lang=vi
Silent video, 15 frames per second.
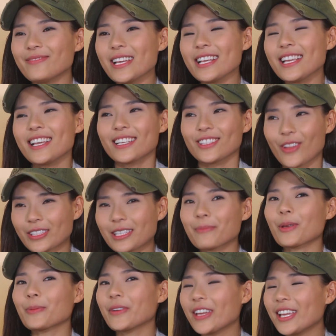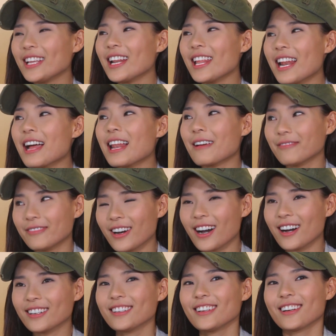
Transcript: mới toàn tâm toàn ý để là làm vợ.